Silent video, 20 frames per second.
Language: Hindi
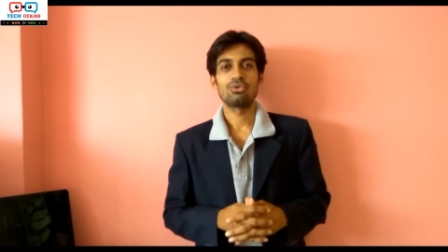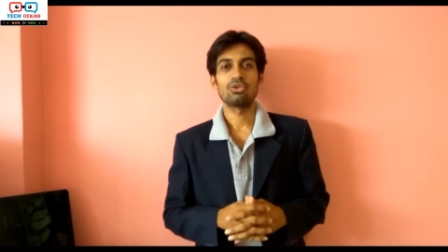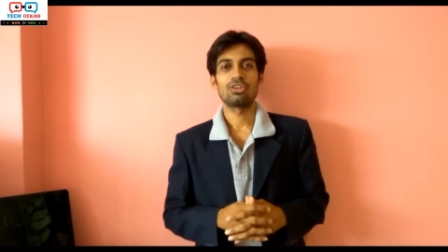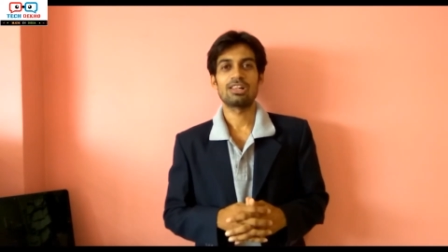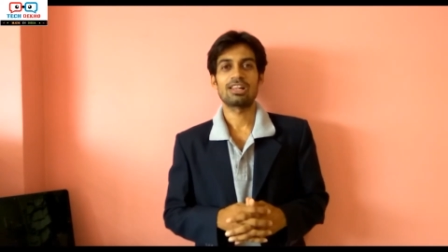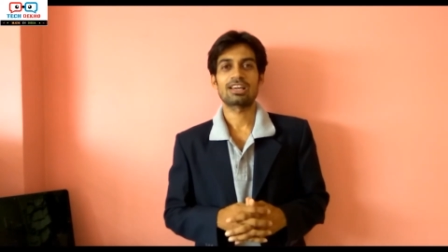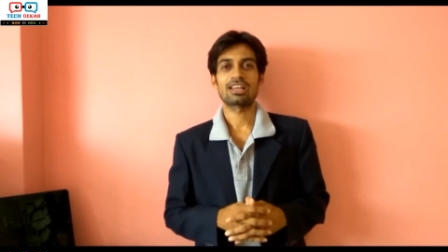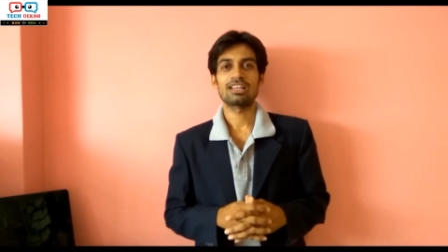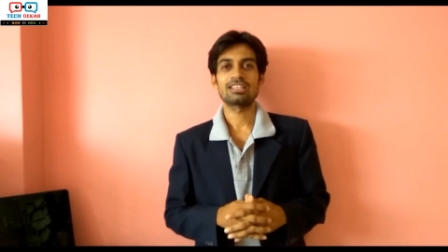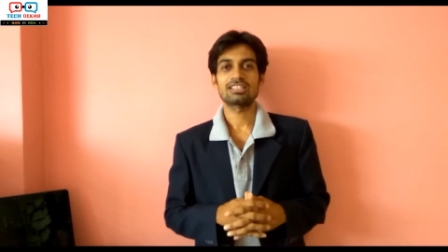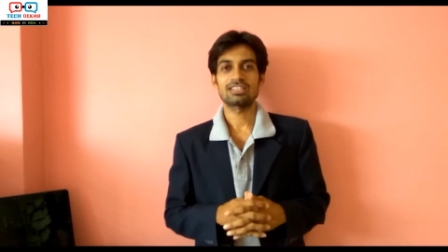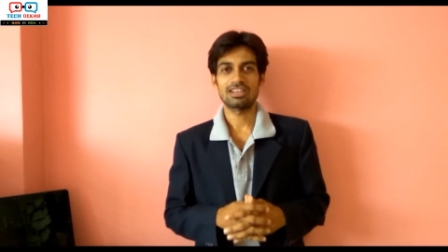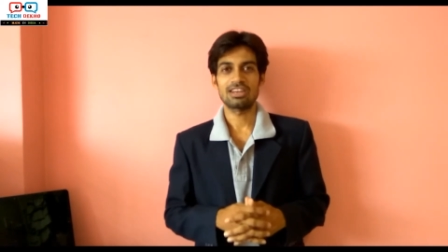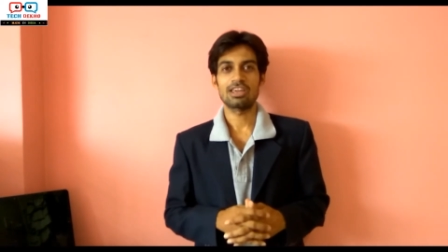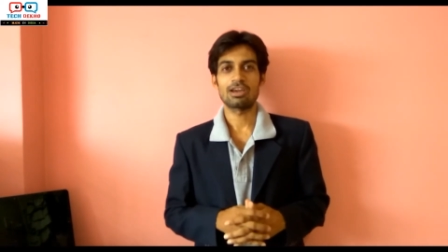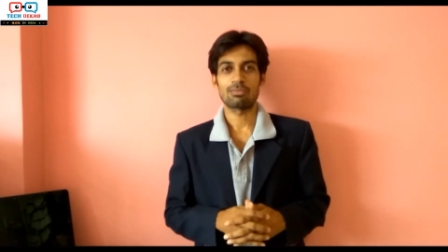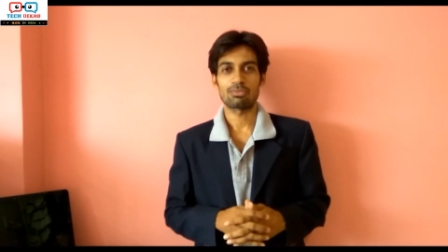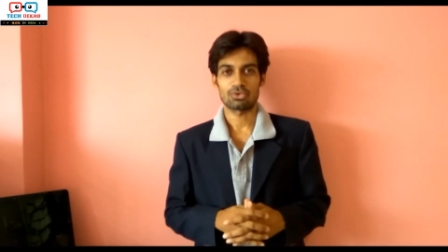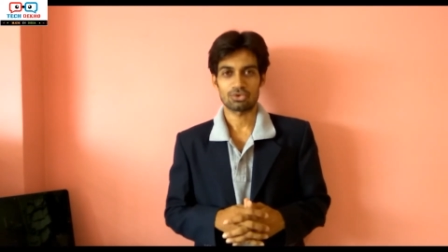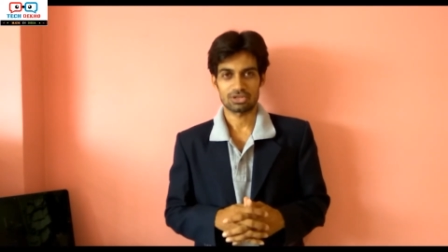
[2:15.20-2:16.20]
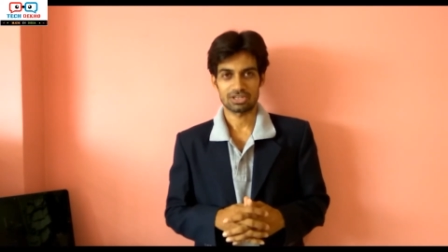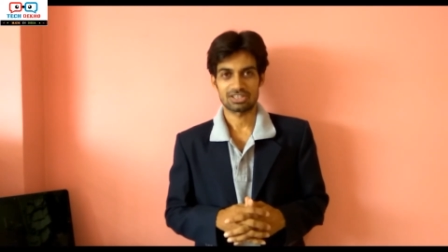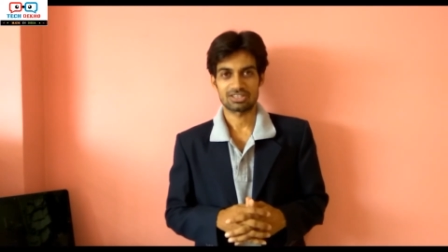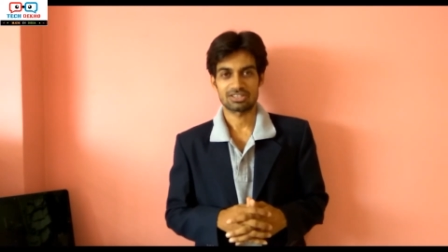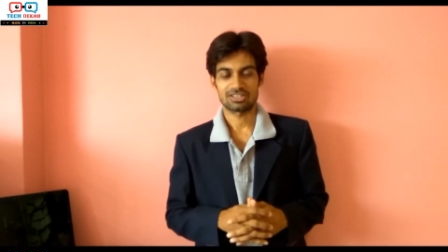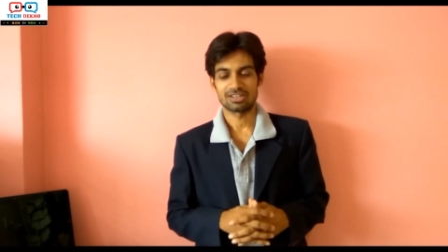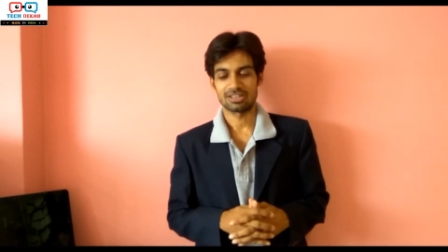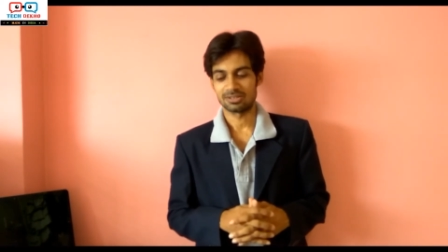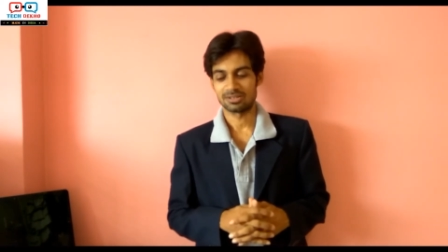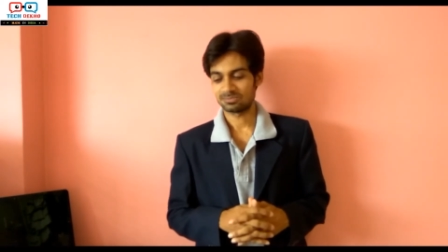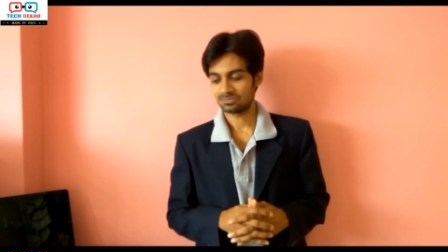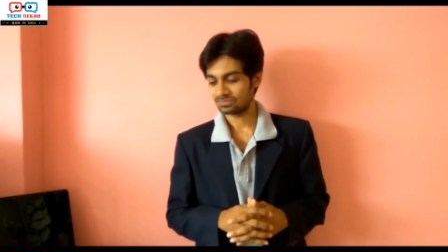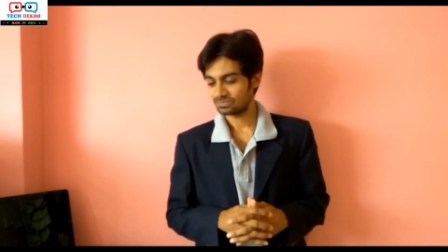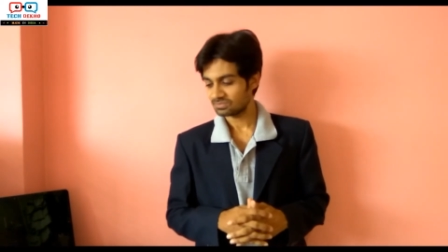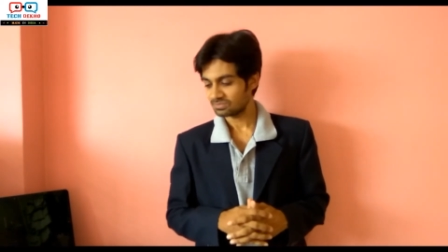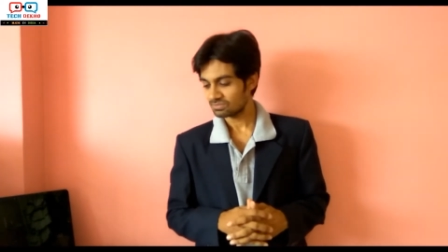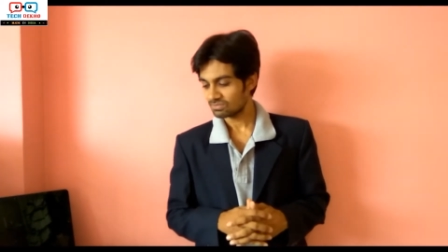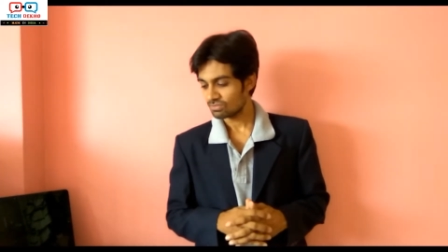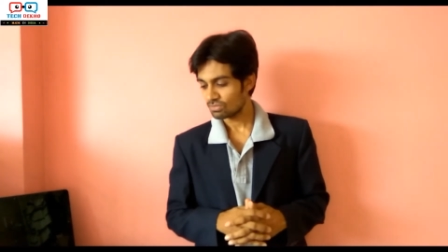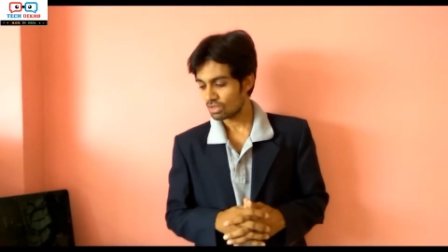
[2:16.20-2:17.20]
गोरेला ग्लास थ्री का प्रोटेक्शन
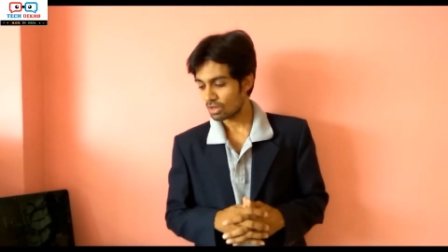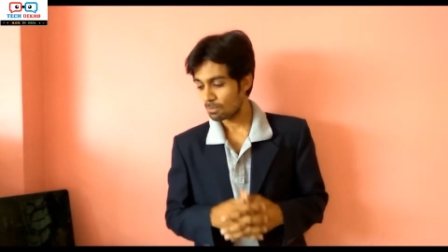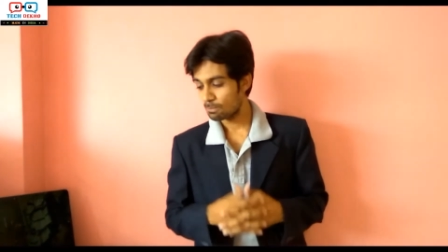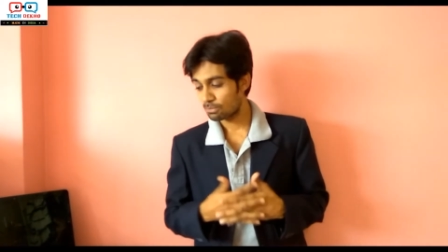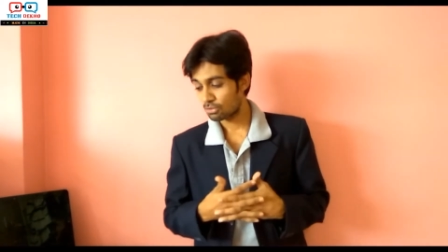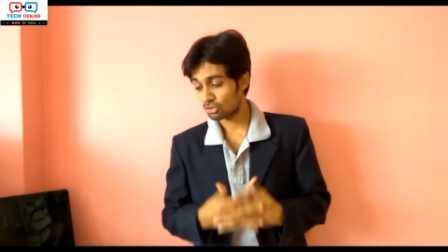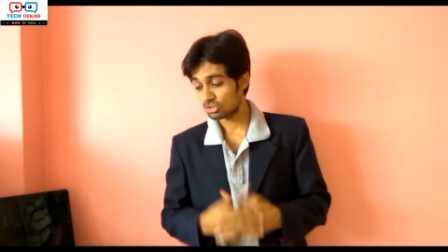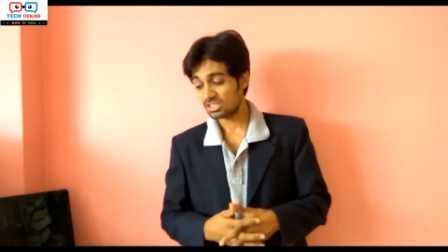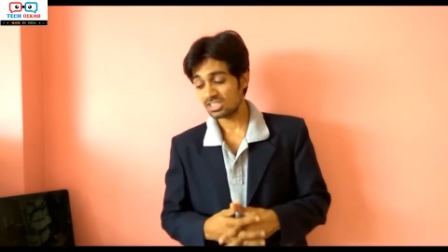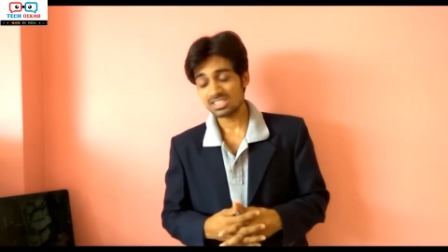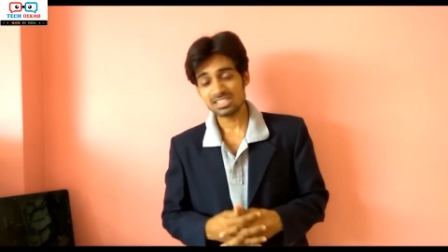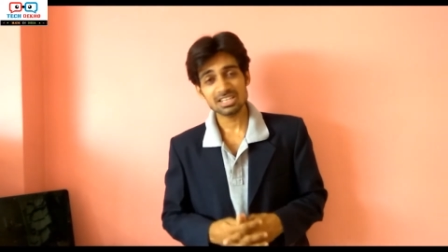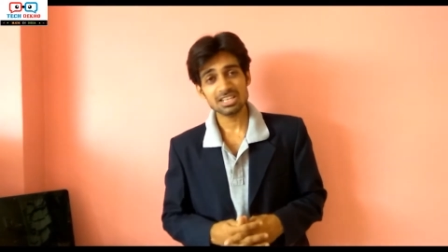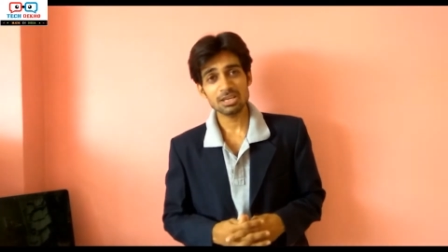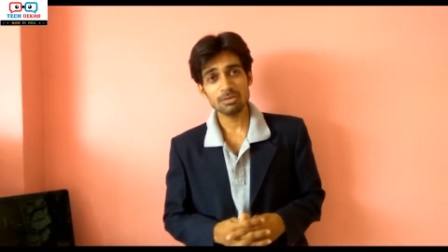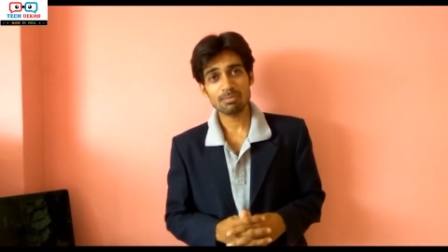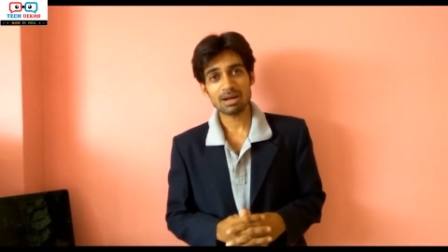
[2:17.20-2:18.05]
है प्रोसेसर की